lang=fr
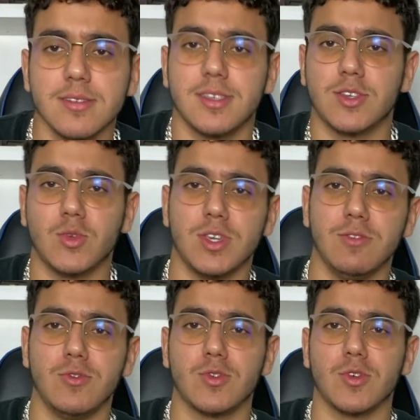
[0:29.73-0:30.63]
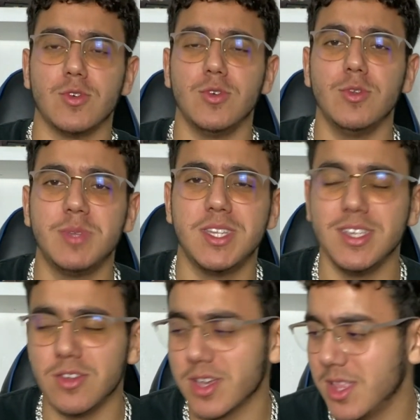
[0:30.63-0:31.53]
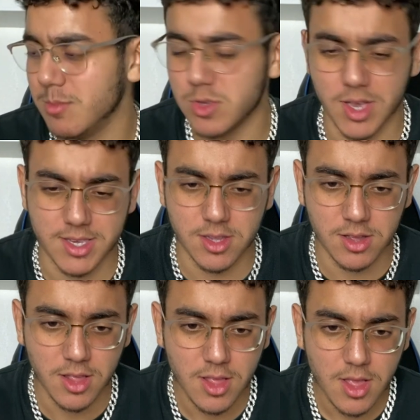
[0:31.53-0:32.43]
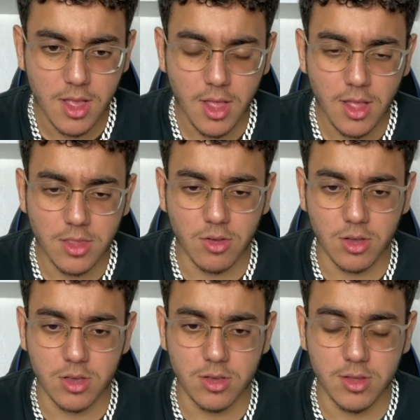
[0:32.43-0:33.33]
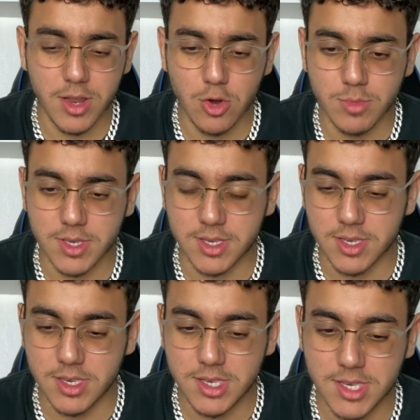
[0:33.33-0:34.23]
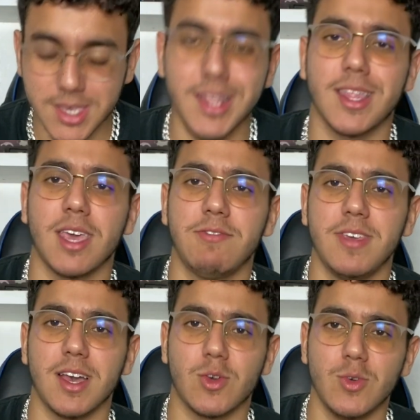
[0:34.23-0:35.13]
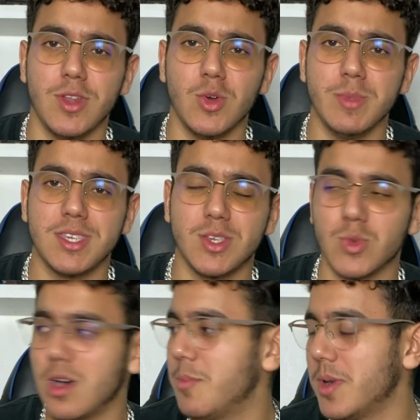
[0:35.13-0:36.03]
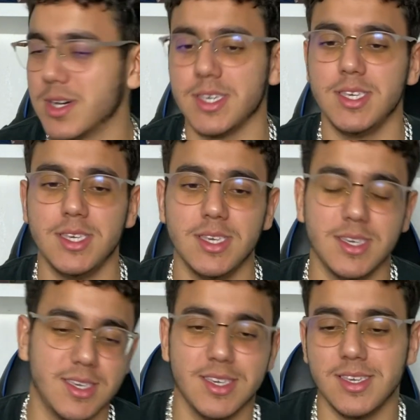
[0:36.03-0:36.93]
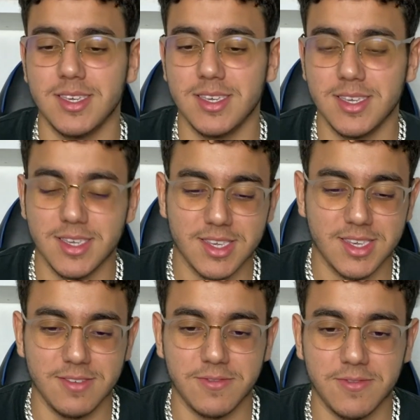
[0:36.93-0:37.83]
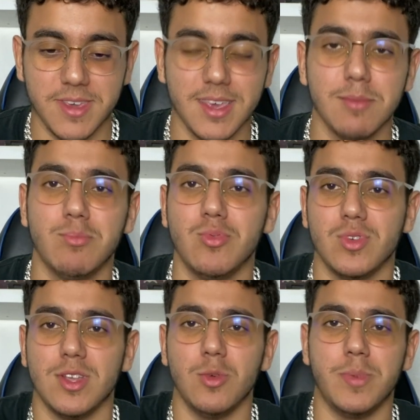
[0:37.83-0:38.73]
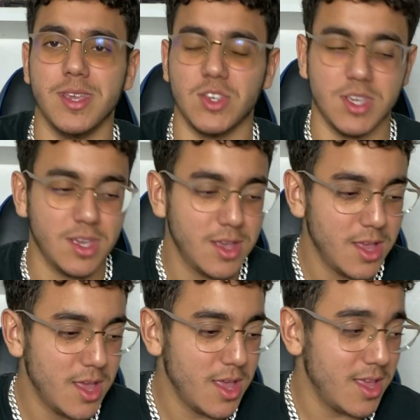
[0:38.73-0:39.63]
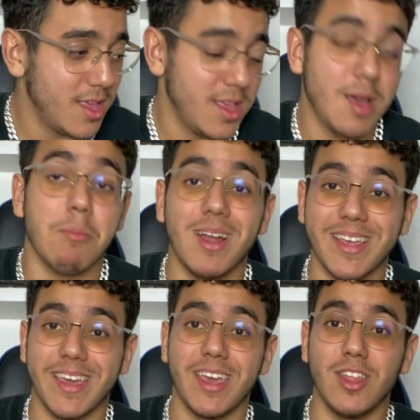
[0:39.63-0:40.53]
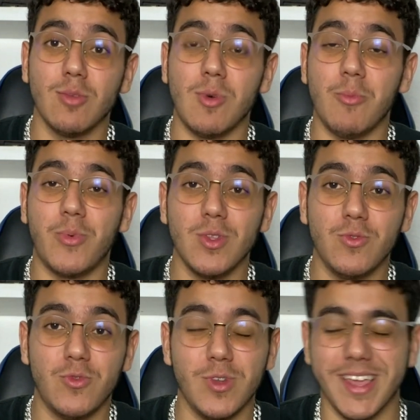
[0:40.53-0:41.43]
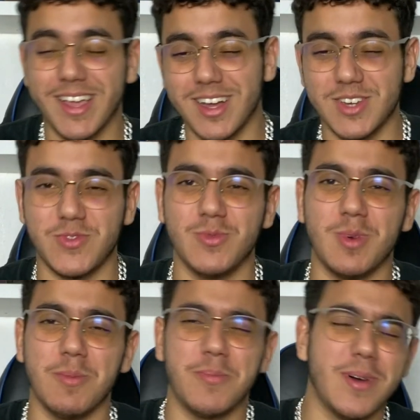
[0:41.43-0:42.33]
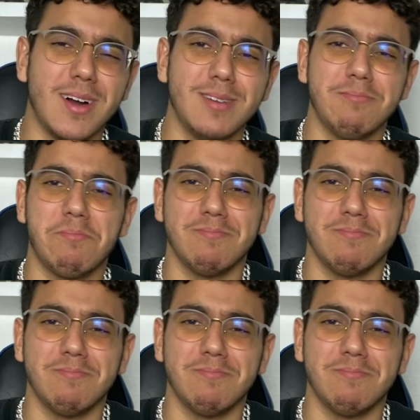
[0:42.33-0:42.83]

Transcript: C'est ce que j'ai vu sur euh, le petit teaser qu'il a mis sur Insta. Donc euh, Léo Messi, il est très fier que Léo Messi soit à Paris et qui fait bouger le PSG. Malgré de mon point de vue les gars, je vous mens pas.